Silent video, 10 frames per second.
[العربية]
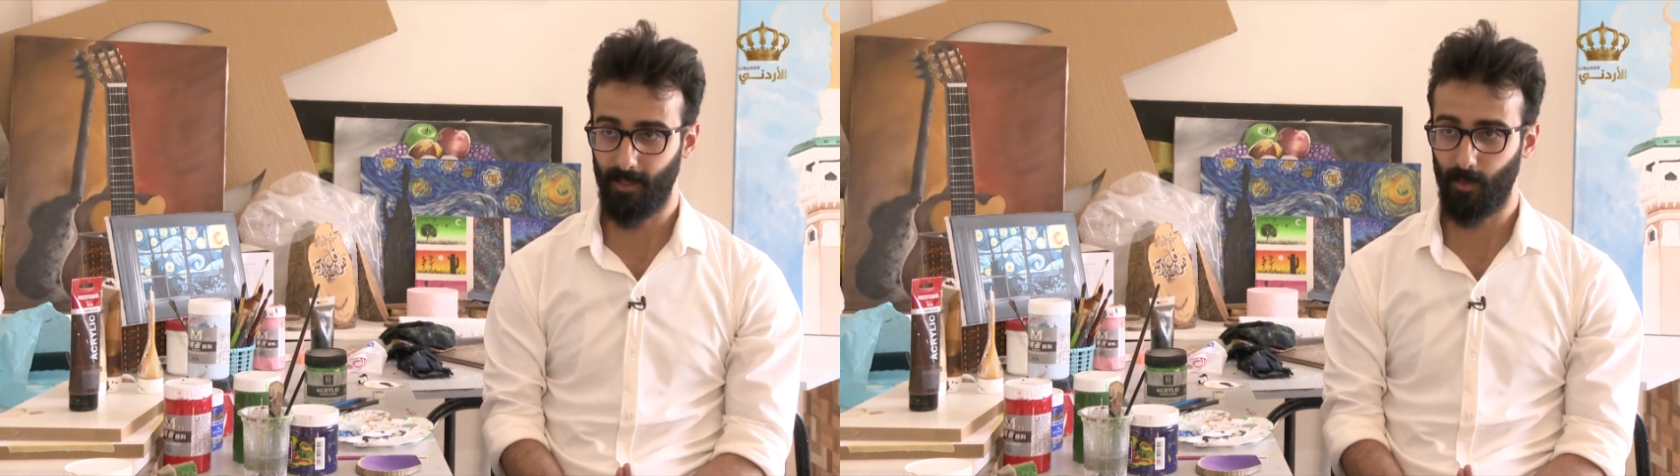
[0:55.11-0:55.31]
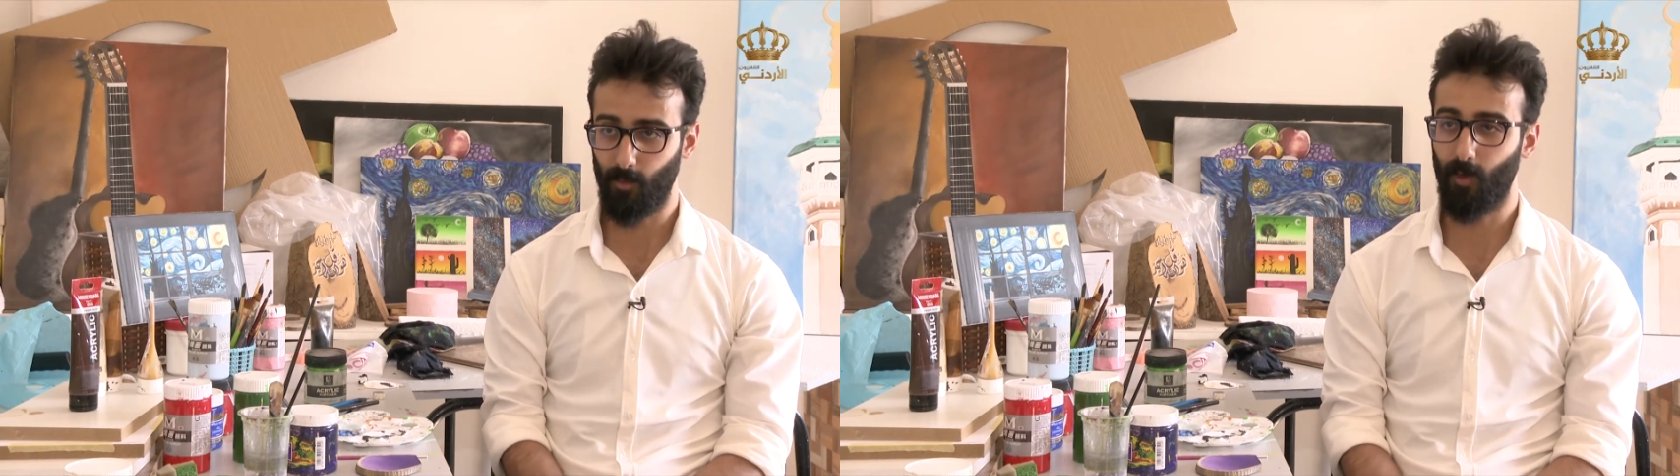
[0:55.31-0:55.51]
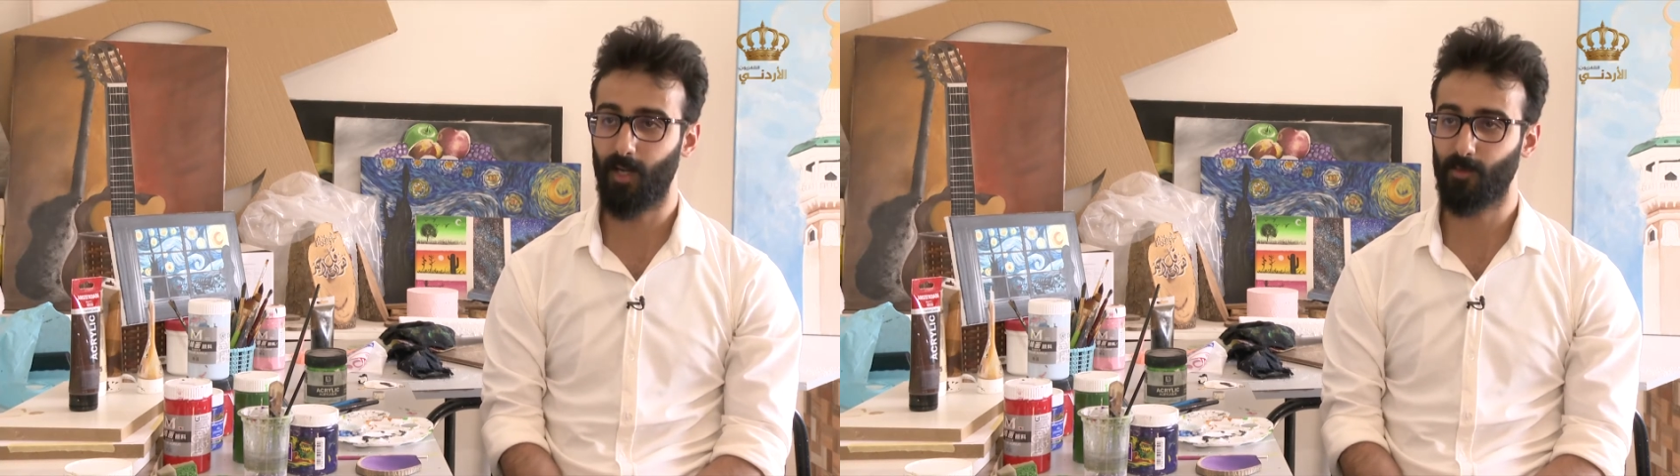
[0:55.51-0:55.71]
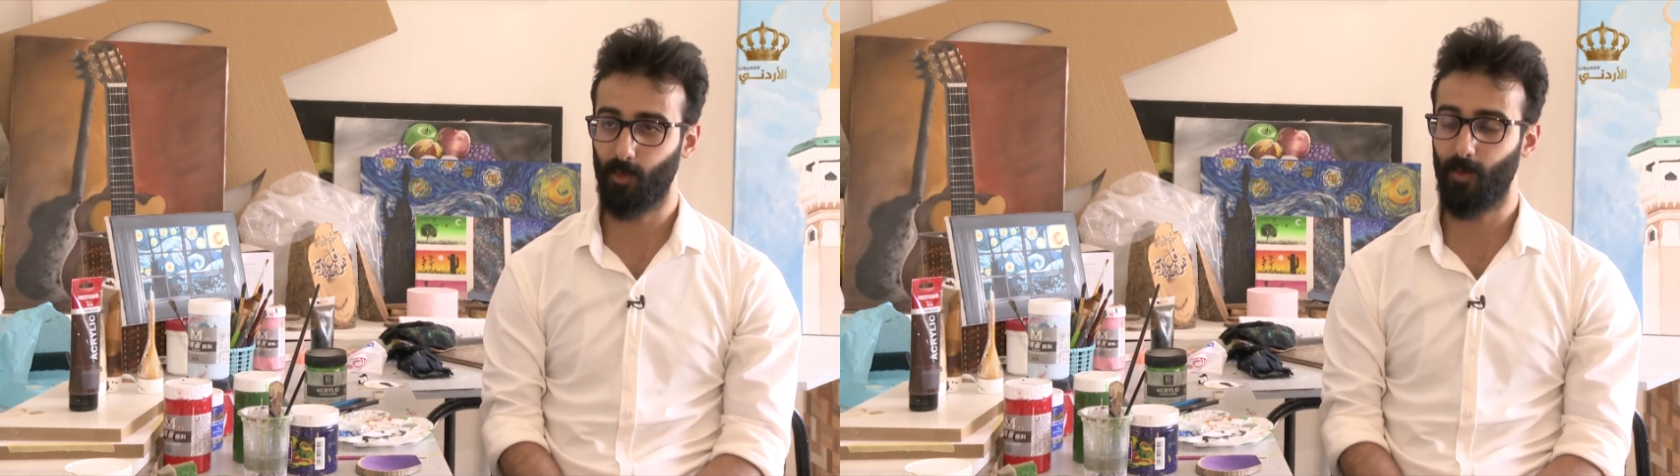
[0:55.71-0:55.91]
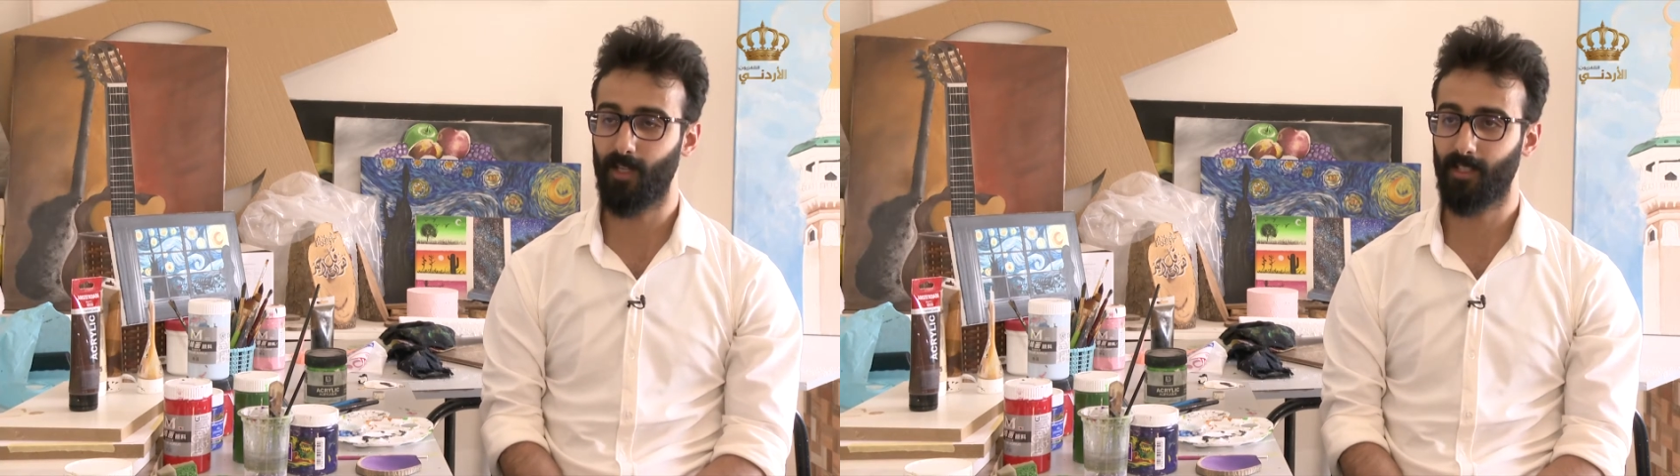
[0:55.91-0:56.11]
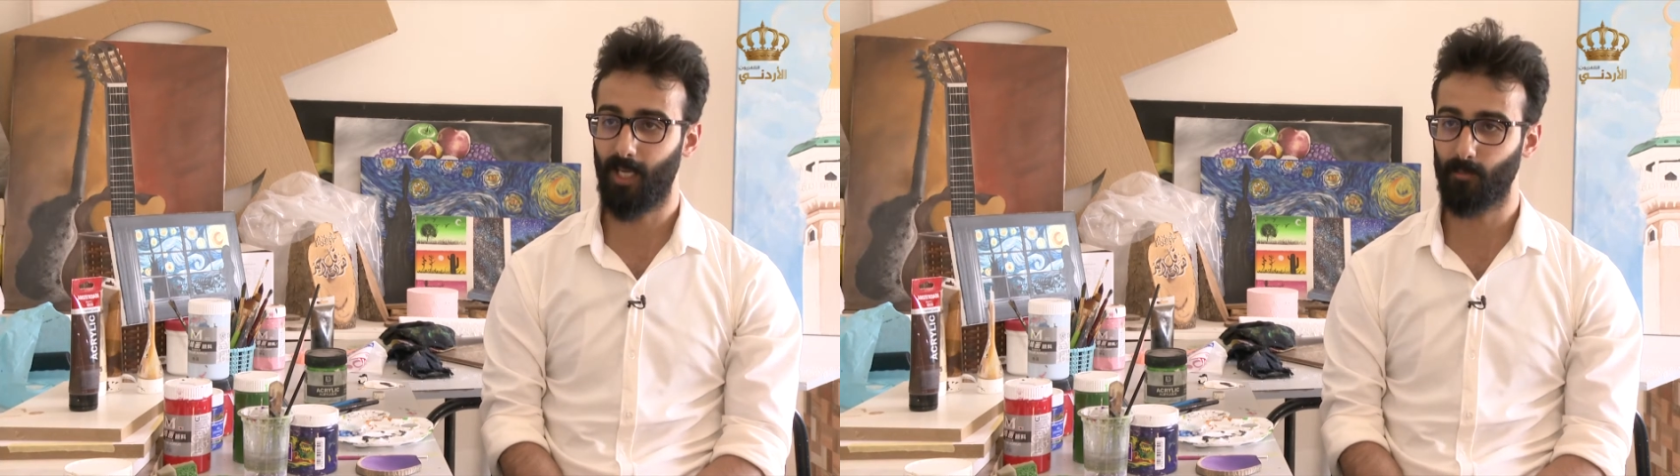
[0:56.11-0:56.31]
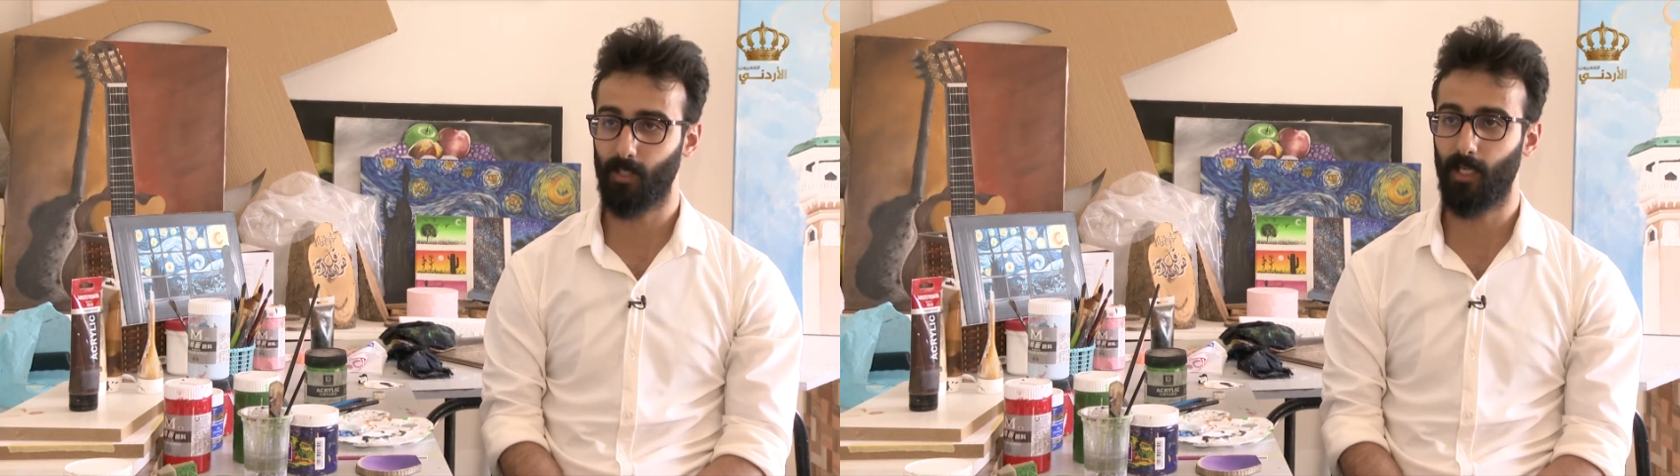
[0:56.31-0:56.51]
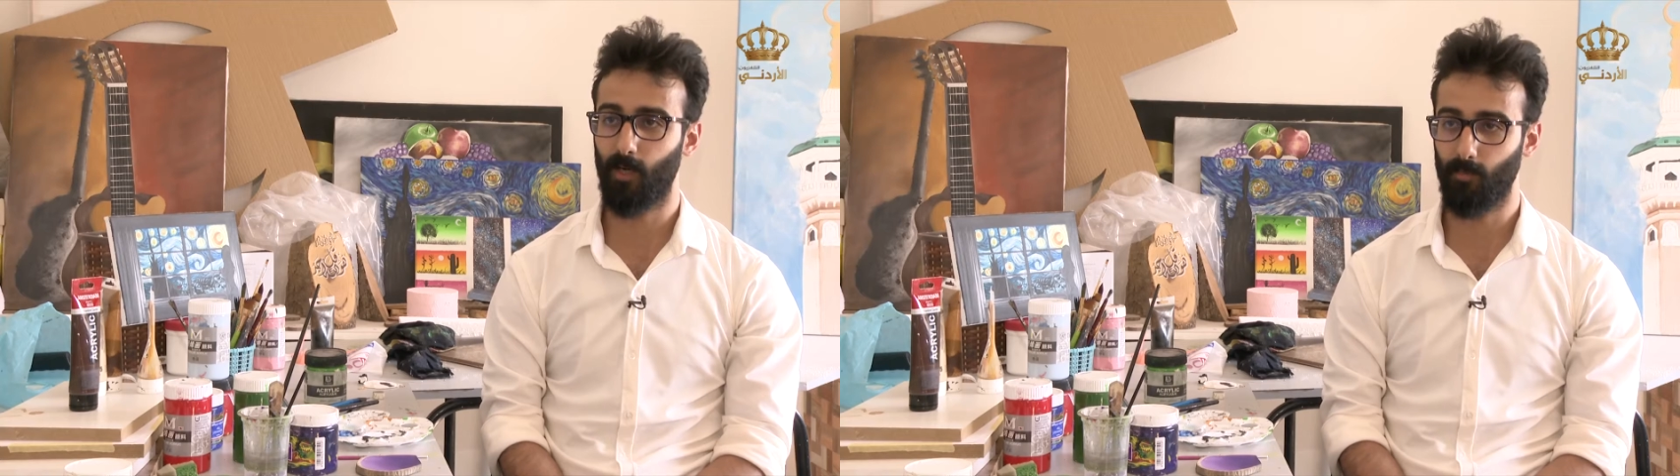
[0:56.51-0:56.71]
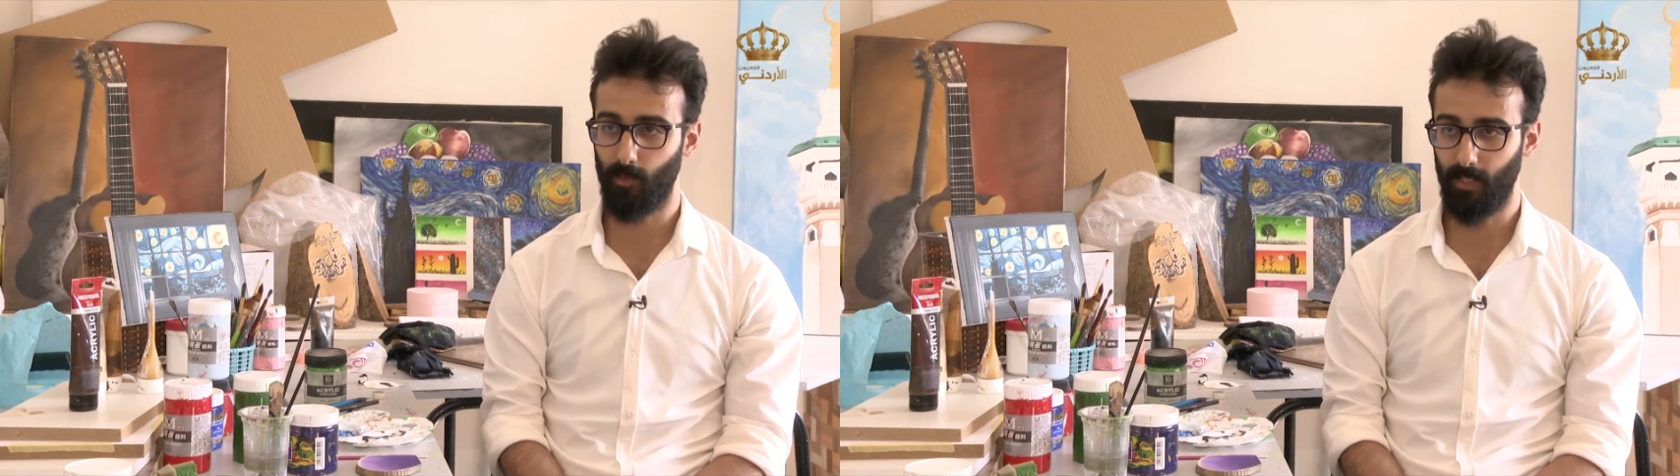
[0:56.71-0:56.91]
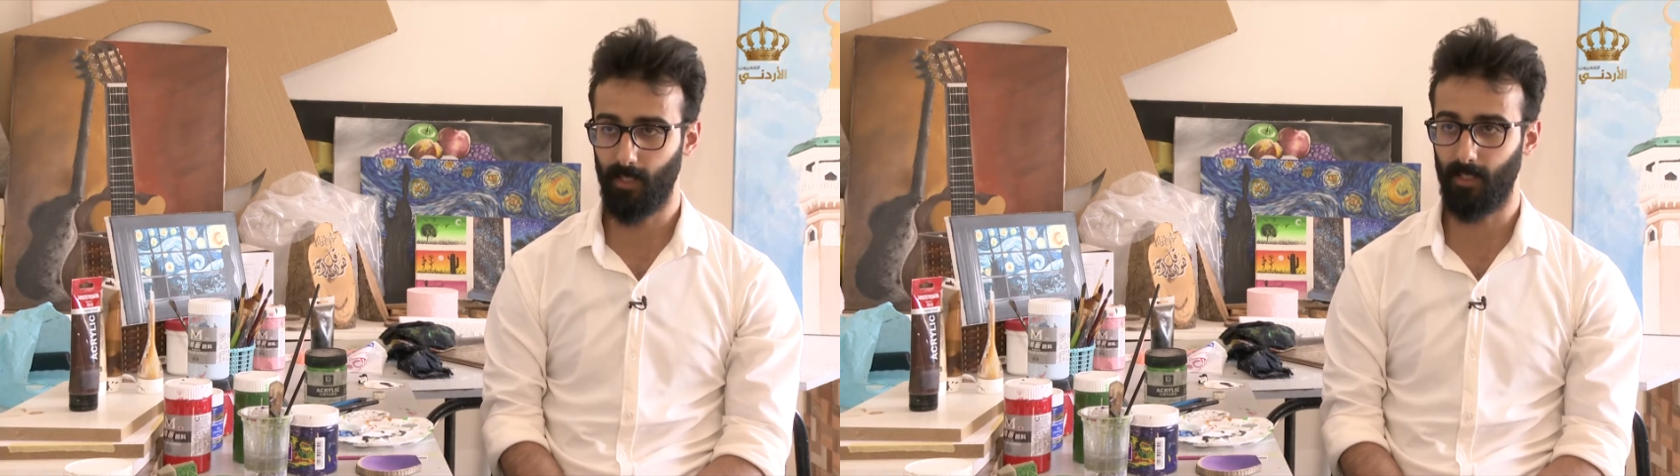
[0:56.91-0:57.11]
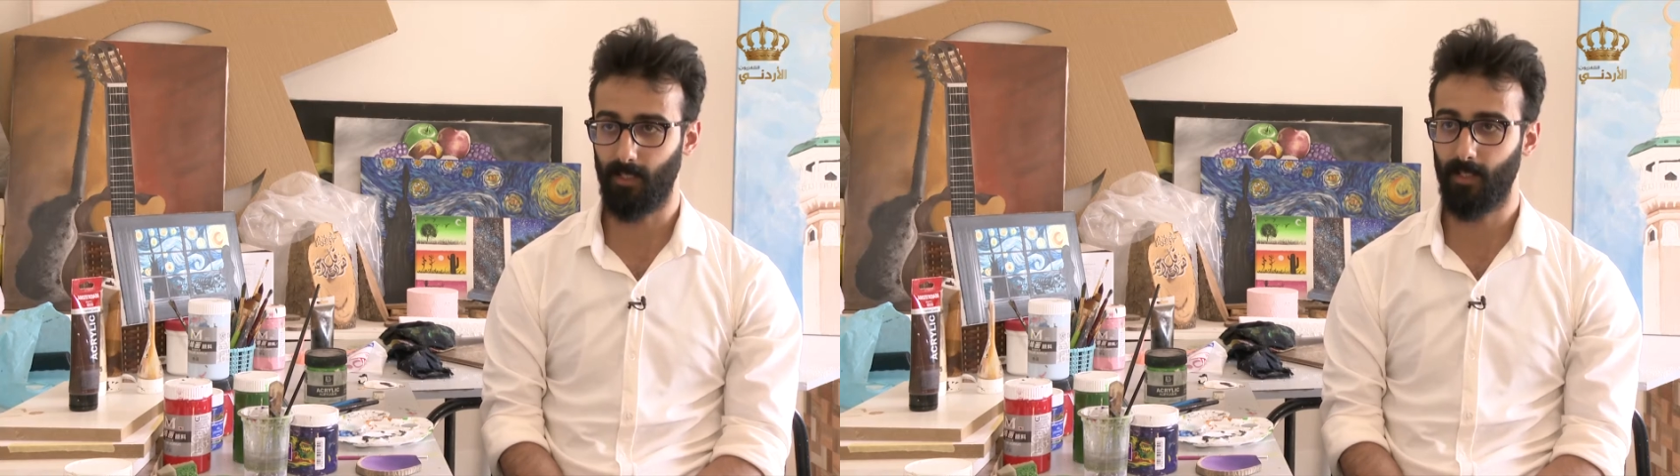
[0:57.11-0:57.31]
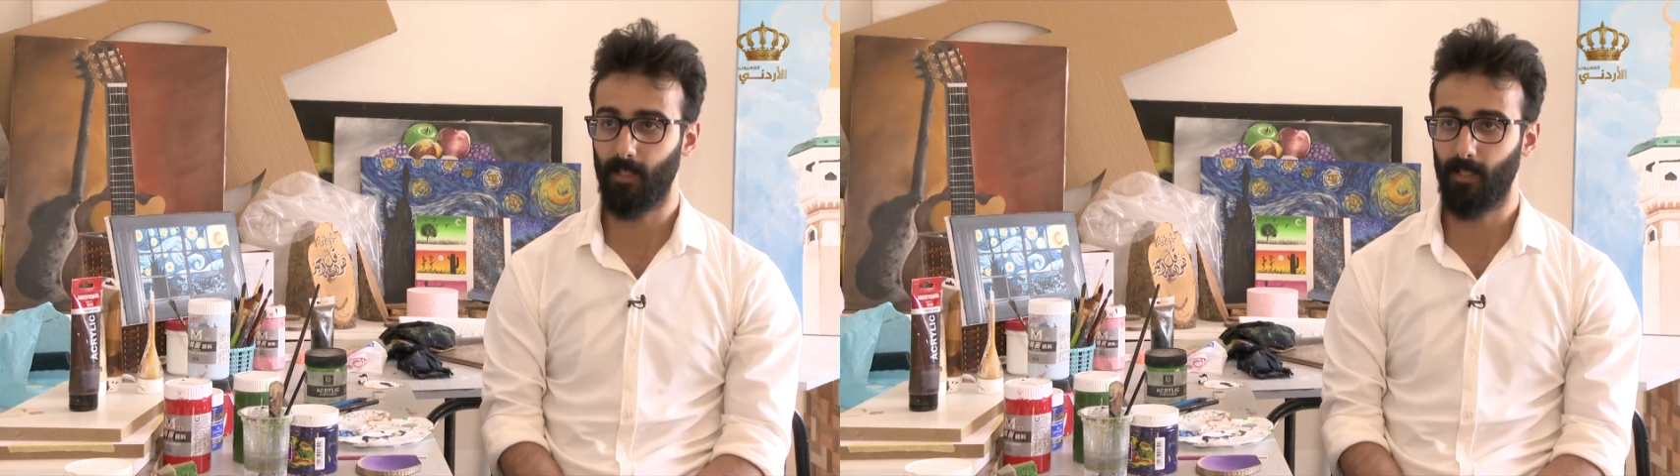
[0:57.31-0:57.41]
الوالد والوالد الحمد لله هم اللي